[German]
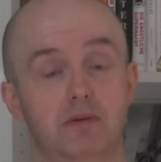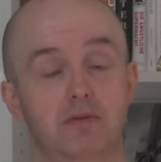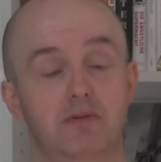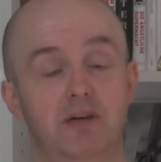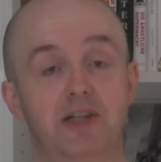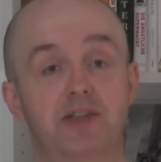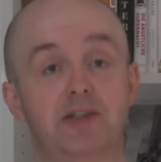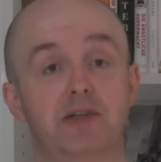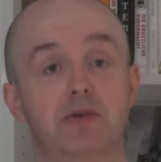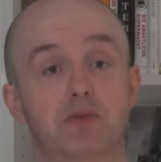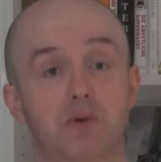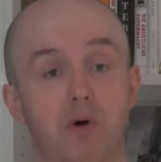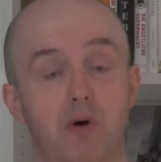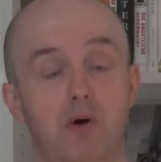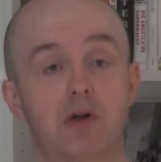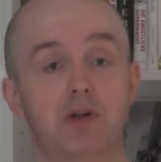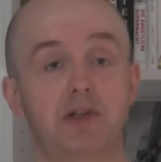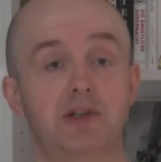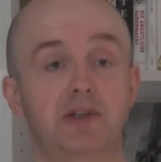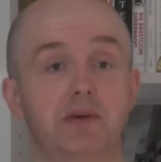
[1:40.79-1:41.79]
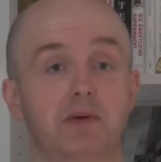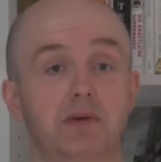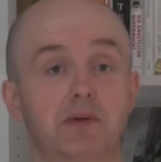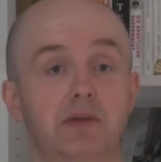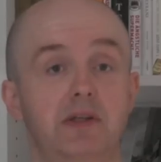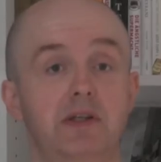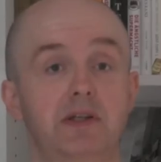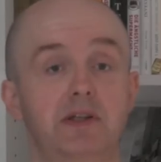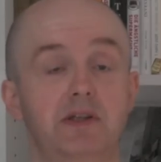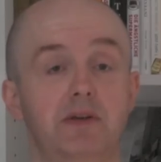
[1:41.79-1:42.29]
was Rawls
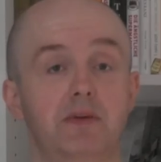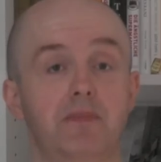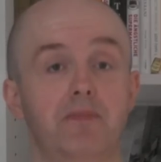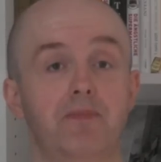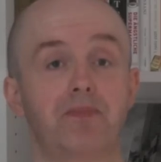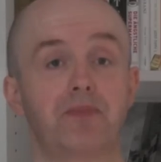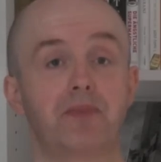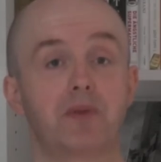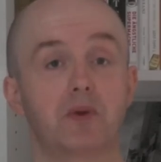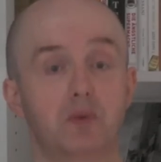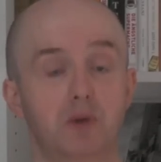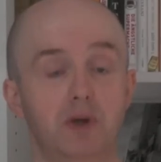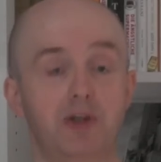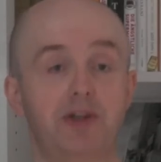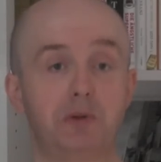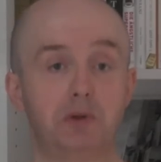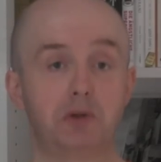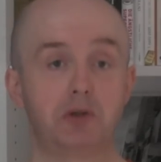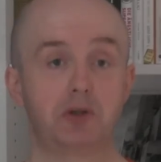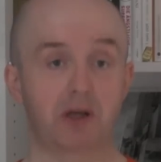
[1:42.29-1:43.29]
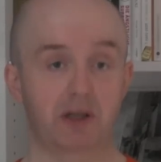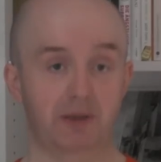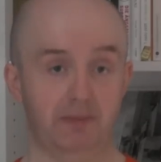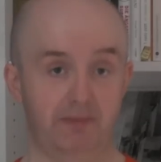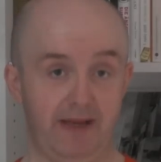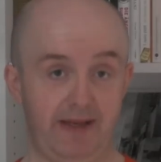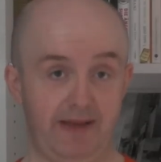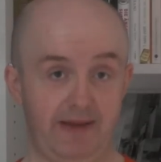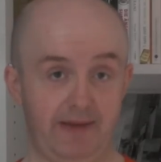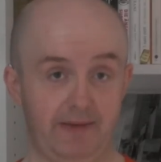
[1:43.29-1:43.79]
unter diesem Urzustand
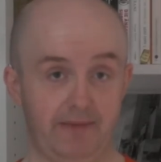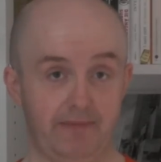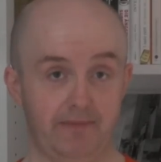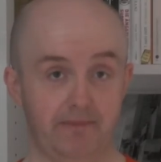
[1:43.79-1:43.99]
meint.